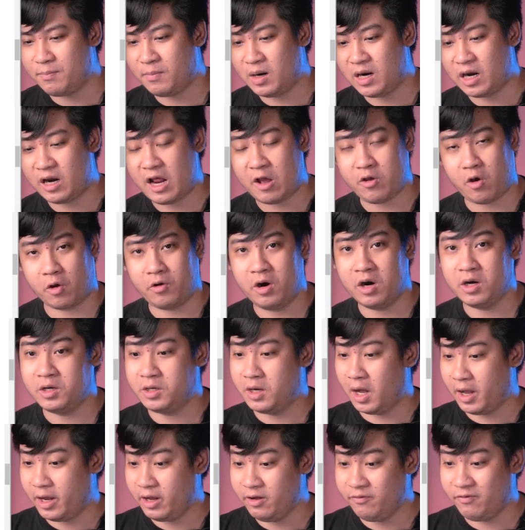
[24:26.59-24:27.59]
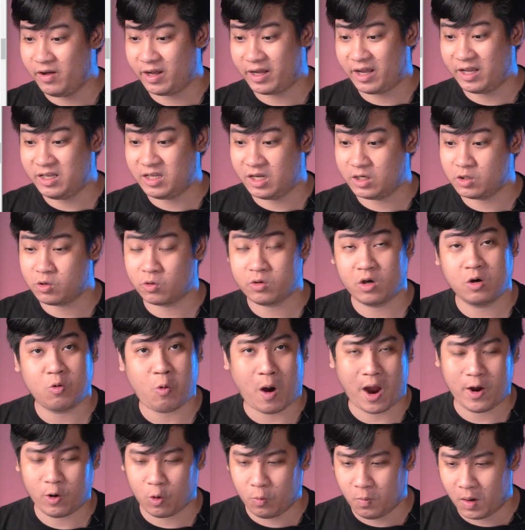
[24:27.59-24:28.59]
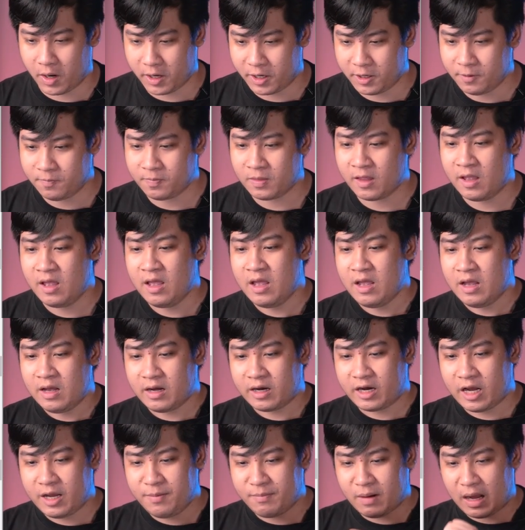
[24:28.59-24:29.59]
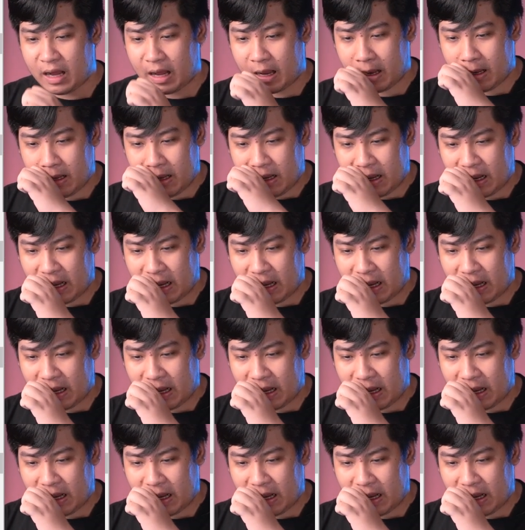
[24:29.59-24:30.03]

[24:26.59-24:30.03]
mình đã theo dõi rất kỹ về cái chỉ số chứng khoán của Mỹ khi mà uh,